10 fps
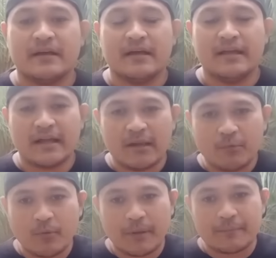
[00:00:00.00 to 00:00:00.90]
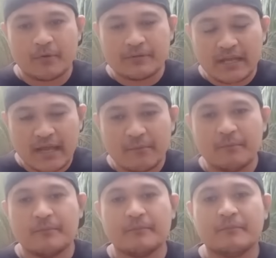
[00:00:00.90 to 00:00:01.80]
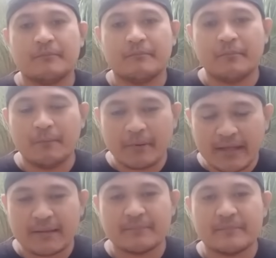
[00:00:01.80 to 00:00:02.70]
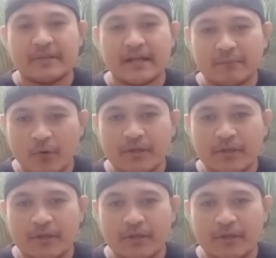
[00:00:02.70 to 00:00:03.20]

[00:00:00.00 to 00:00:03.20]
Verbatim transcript: ไอ้การคนใจผมผมไปกับไอ้การ